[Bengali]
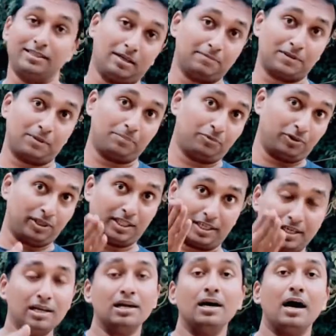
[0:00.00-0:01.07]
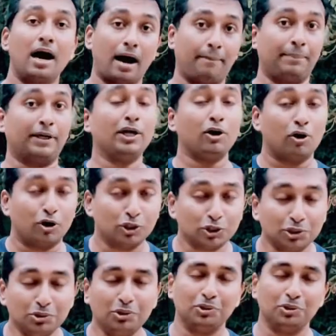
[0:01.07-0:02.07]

সাবস্ক্রাইব করে থাকেন আপনাকে অসংখ্য